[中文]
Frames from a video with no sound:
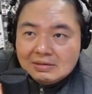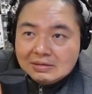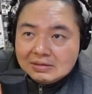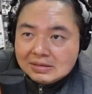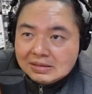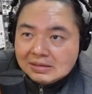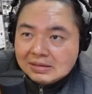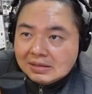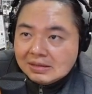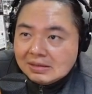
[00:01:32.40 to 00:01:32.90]

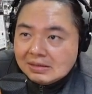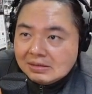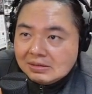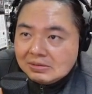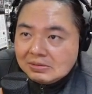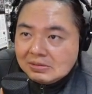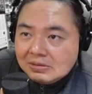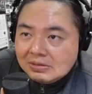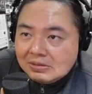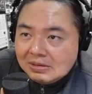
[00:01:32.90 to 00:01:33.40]
今
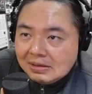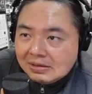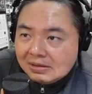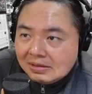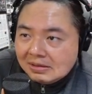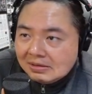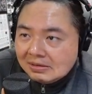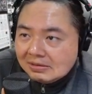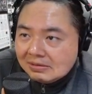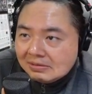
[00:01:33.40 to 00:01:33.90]
天
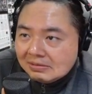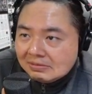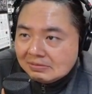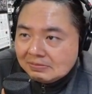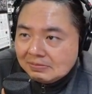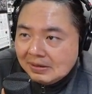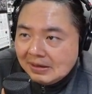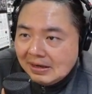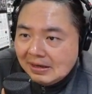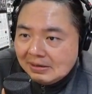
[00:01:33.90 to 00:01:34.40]
好，
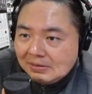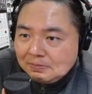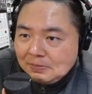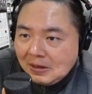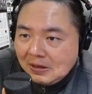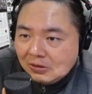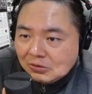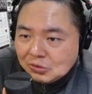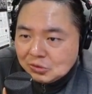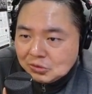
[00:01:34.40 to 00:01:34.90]
本来
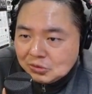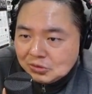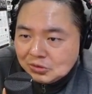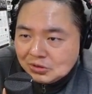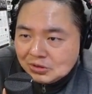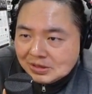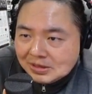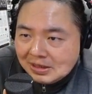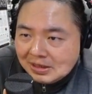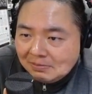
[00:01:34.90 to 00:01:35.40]
跑
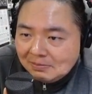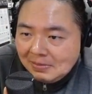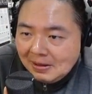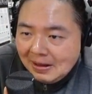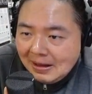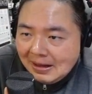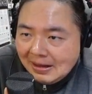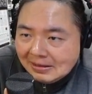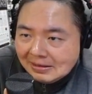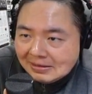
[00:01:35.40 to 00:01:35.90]
去想
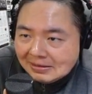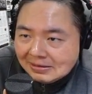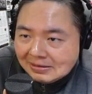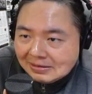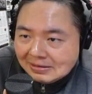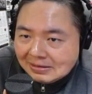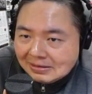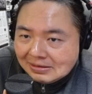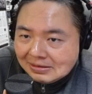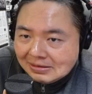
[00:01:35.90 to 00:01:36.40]
拍那
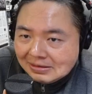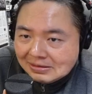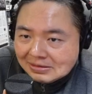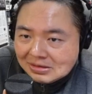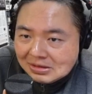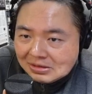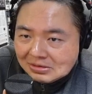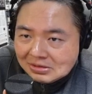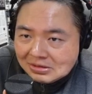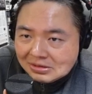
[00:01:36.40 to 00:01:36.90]
个
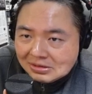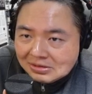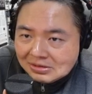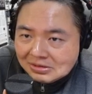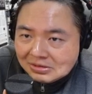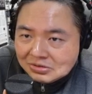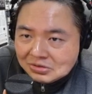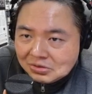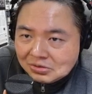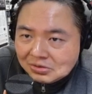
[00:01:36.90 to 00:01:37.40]
那
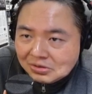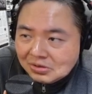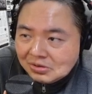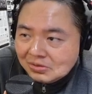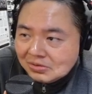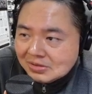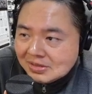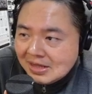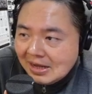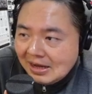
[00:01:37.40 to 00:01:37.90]
个熊
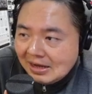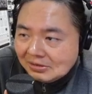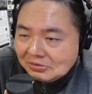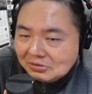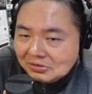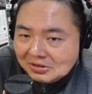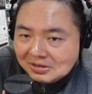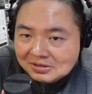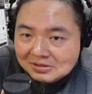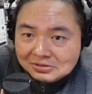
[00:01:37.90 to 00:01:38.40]
空茶
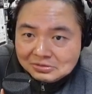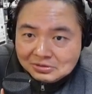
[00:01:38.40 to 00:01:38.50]
园。